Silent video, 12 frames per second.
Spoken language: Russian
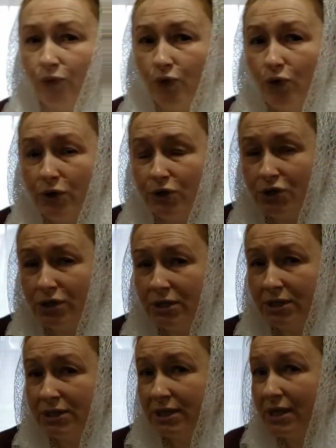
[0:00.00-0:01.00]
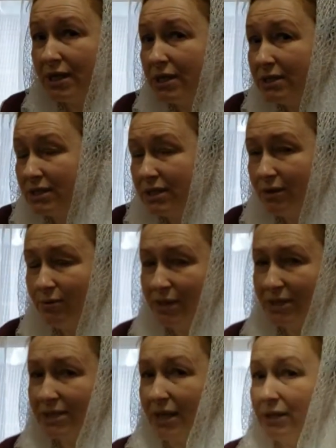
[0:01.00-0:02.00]
в очень интересное
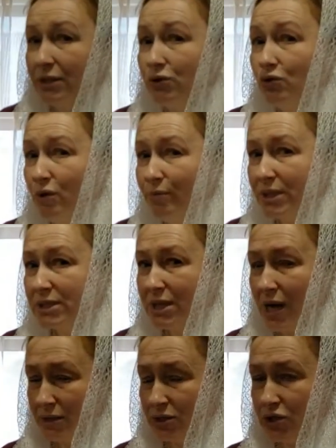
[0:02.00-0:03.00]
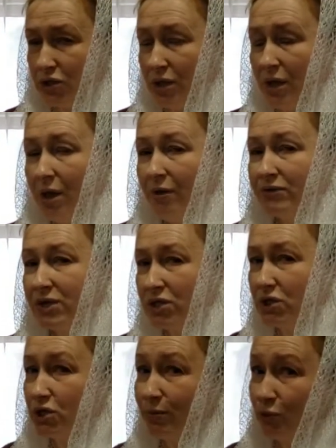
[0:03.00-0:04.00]
место. Это домик сказочный. В
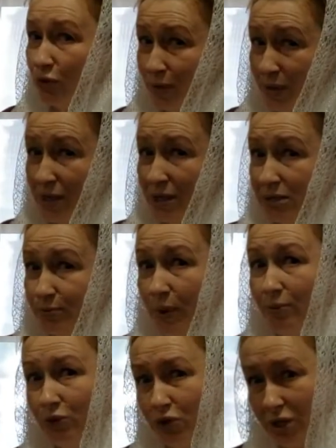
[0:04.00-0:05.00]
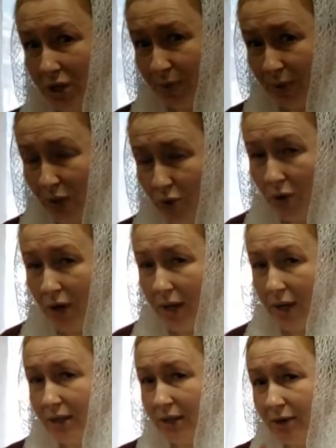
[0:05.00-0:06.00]
сказочном домике есть помощники педагога.
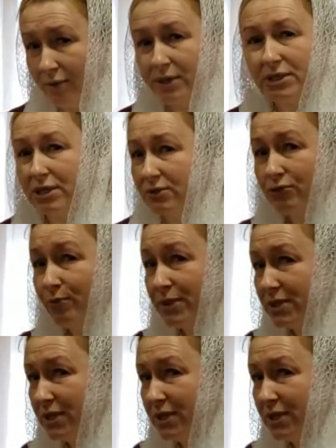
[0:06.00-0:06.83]
Это я вам рассказываю по